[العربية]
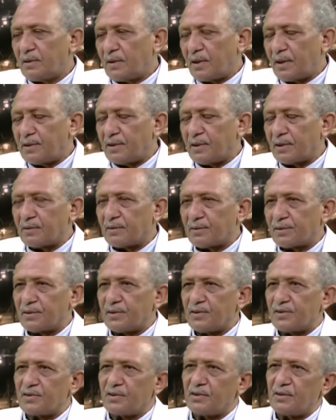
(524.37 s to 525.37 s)
حاجات
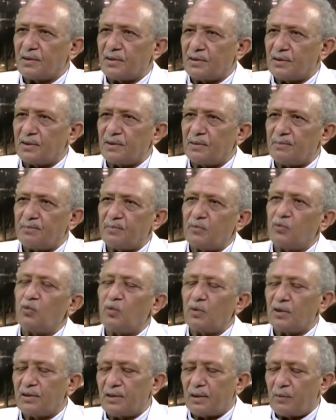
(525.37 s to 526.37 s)
رئيسية يجب
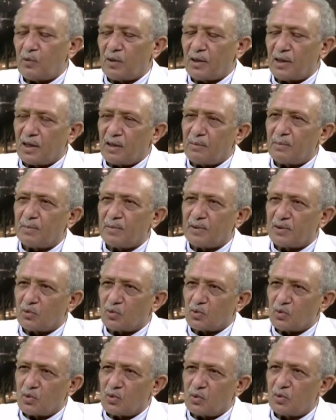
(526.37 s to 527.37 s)
والأهم من ده
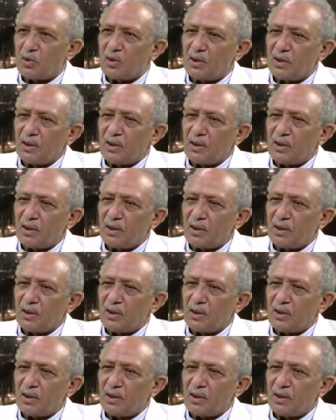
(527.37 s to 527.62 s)
كله